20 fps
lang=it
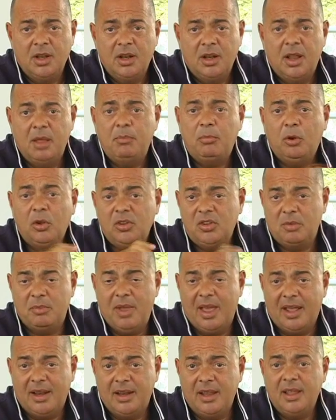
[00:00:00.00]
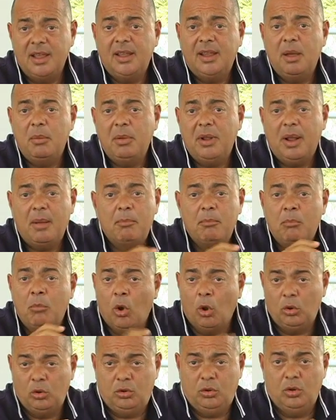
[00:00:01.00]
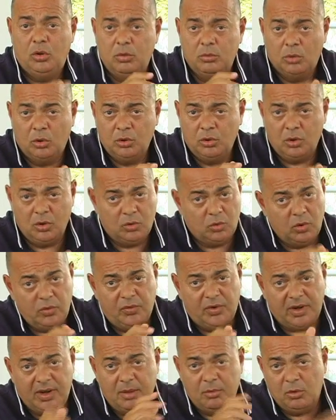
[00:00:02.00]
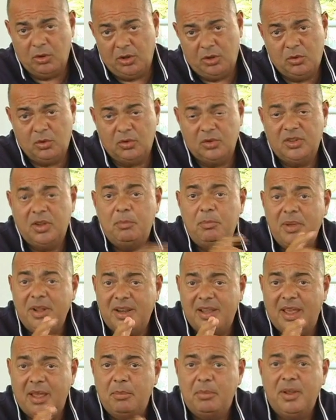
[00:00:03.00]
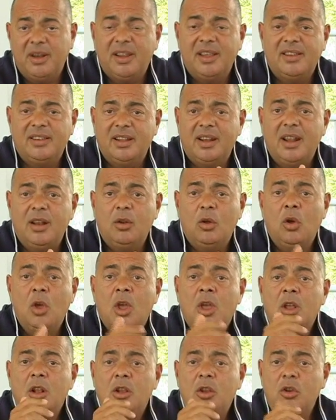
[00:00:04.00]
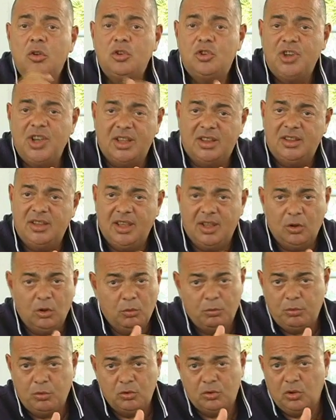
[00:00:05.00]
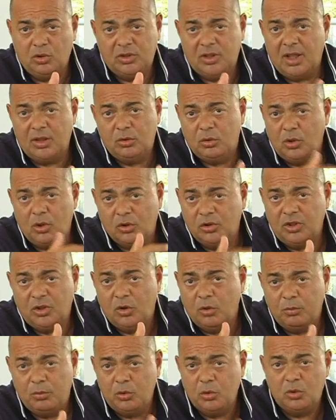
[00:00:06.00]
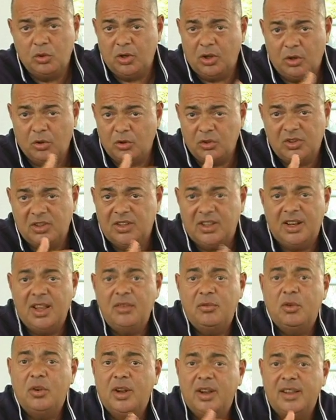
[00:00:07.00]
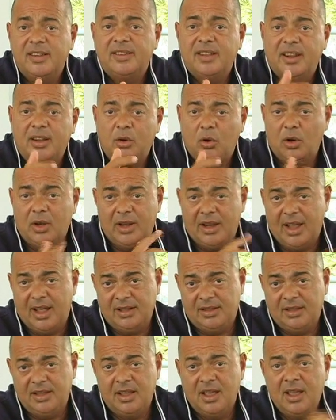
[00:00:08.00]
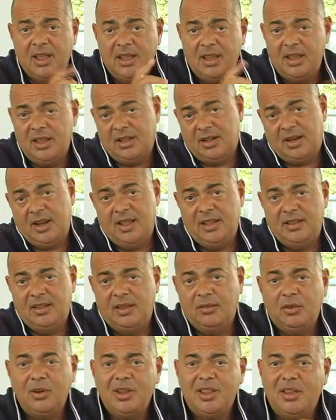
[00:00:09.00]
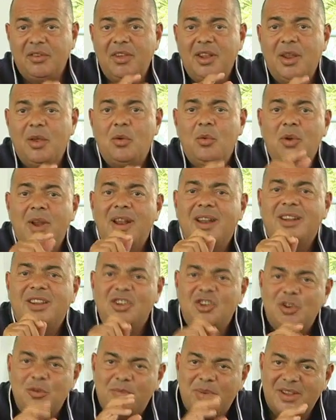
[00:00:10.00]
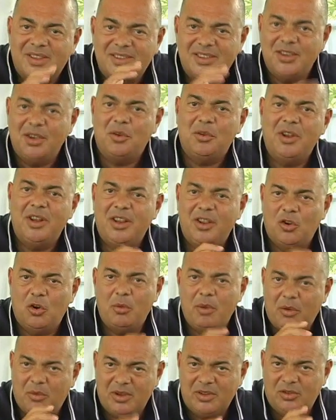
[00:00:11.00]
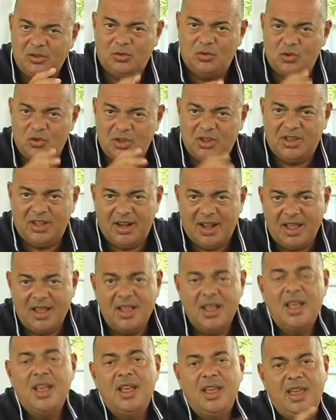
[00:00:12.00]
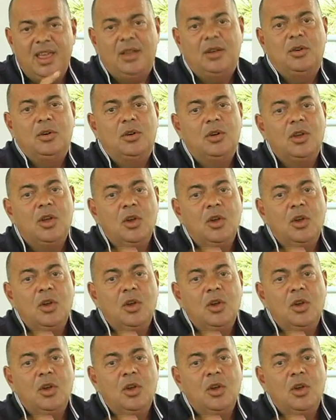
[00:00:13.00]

nei prossimi anni cambierà molto il modo in cui faremo le cose. Perché? Perché saranno gli oggetti e non più soltanto i nostri computer, i nostri telefoni ad essere collegati in rete. E volete avere un'anticipazione di come questo succederà? Ecco,